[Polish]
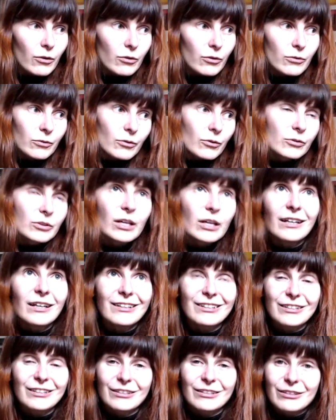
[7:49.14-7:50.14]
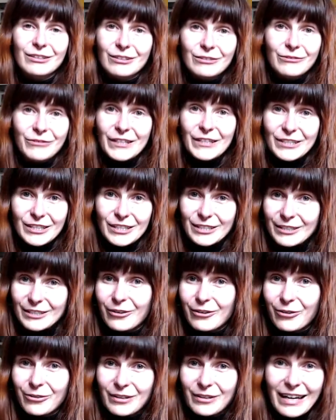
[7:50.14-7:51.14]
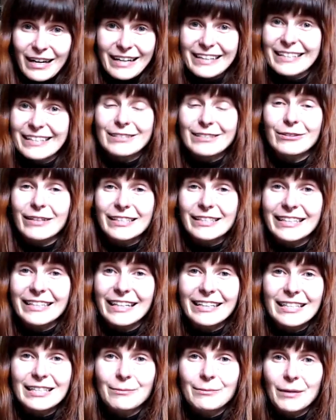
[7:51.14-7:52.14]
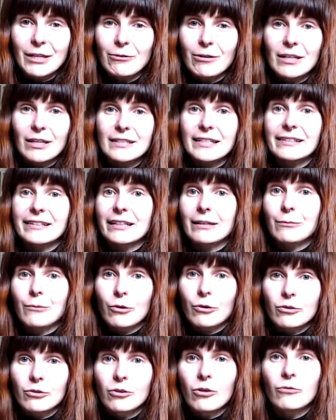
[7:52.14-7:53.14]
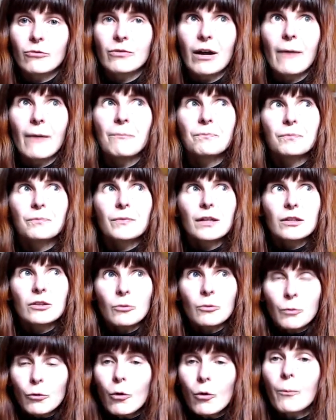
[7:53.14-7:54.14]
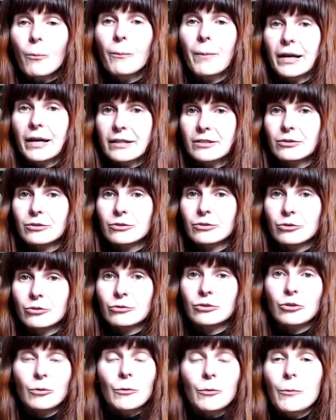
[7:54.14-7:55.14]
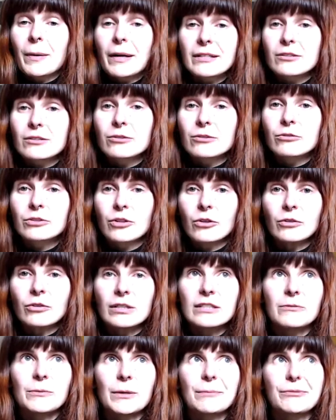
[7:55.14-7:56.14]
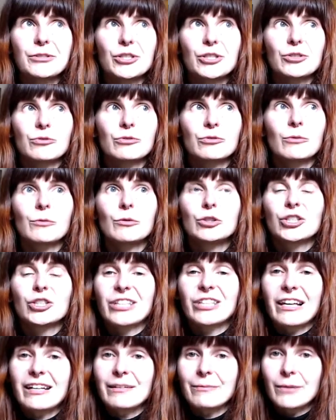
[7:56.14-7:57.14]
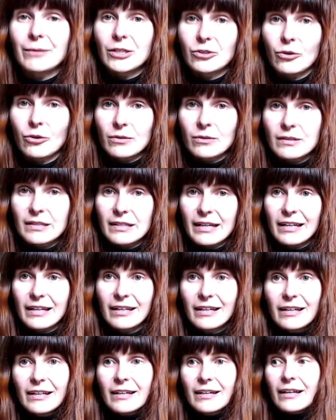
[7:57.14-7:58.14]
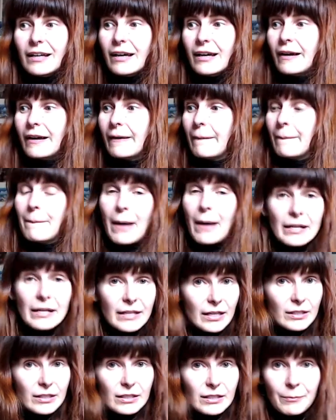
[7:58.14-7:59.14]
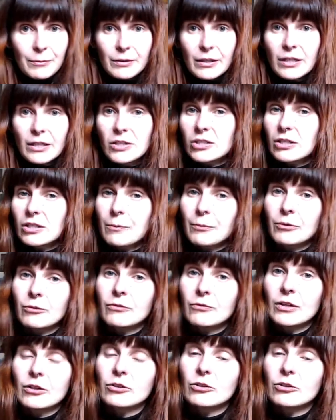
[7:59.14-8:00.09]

o nie, 200 stron, a historia się nagle zmieniła i zaczynam od nowa, to, było bardzo trudne, to był bardzo trudny okres w moim życiu. To były 4 miesiące E, bania się, podejścia ponownego do